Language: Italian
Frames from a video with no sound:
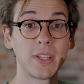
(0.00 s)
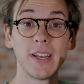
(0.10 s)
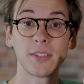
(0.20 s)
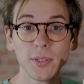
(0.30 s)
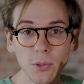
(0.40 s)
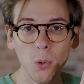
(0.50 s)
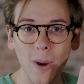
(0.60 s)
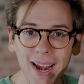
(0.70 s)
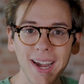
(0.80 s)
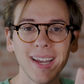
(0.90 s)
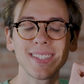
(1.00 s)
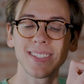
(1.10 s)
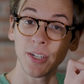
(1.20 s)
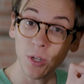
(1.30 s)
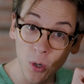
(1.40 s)
delle true
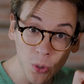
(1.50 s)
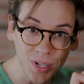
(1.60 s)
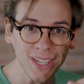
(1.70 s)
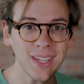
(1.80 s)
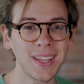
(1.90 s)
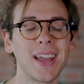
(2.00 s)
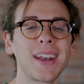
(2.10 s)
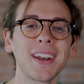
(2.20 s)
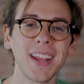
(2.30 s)
wireless non in ear